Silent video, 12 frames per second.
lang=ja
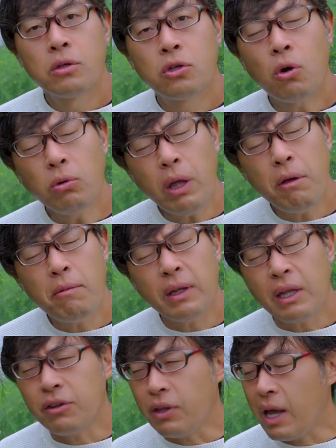去年
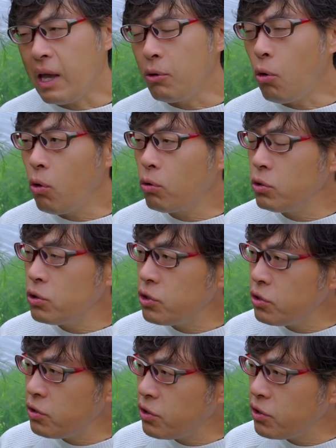はですね60